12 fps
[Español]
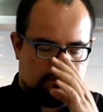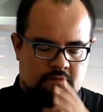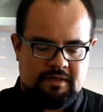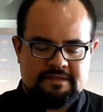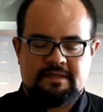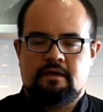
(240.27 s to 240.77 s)
o
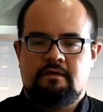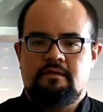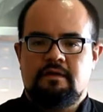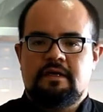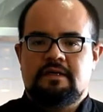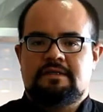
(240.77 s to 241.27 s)
vaciado
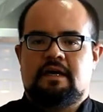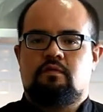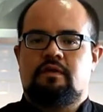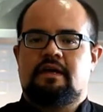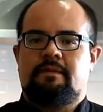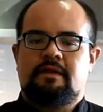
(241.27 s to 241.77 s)
se haga
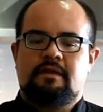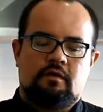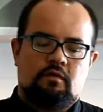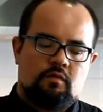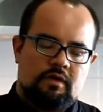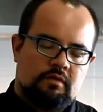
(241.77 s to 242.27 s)
únicamente
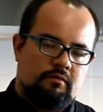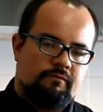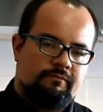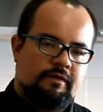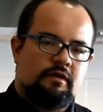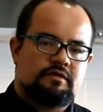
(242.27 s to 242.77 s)
o cuando el
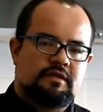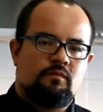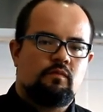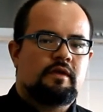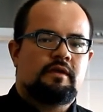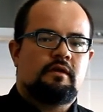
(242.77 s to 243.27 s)
filo está
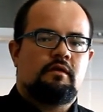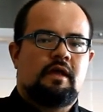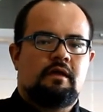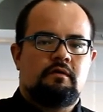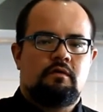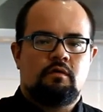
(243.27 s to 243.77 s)
muy
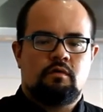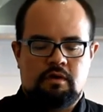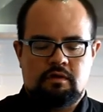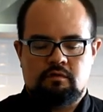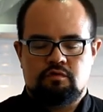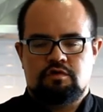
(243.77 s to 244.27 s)
deteriorado o
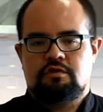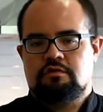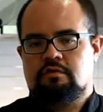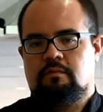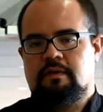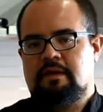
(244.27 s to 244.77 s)
cuando el cuchillo
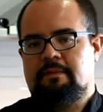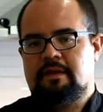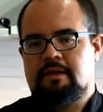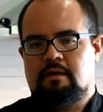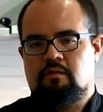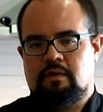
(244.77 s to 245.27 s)
es
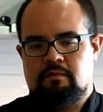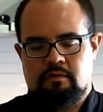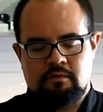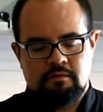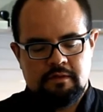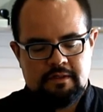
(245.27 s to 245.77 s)
completamente nuevo,
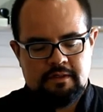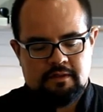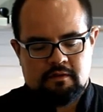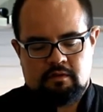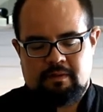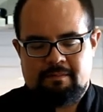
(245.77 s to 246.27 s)
¿no?
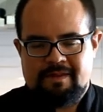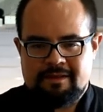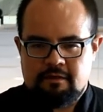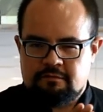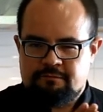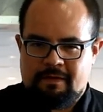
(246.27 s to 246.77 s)

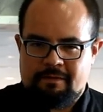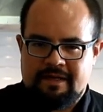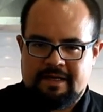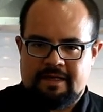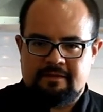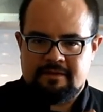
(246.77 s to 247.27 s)
Normalmente los
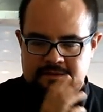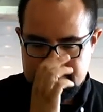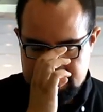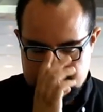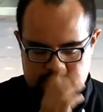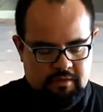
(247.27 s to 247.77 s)

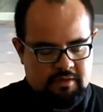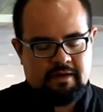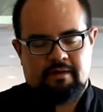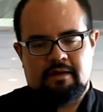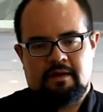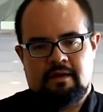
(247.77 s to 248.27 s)
fabricantes suelen
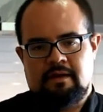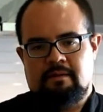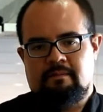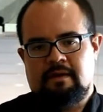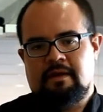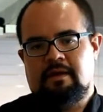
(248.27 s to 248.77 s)
ya eh,
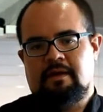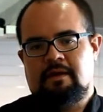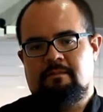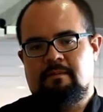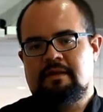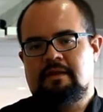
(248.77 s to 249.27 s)

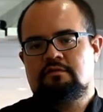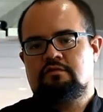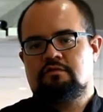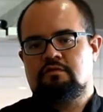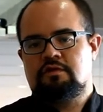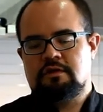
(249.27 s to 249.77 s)
eh, vender
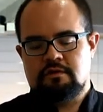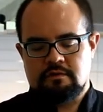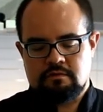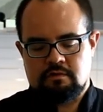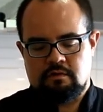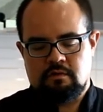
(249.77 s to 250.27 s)
sus
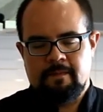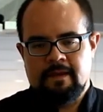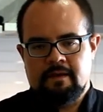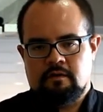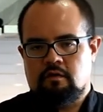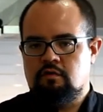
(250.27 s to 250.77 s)
cuchillos con,
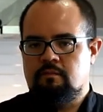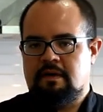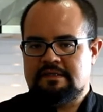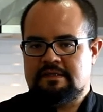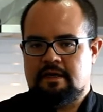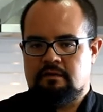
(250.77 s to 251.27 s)
con un
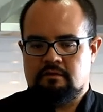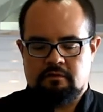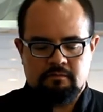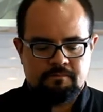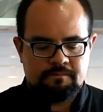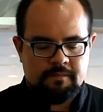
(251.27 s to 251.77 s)
vaciado, ¿no?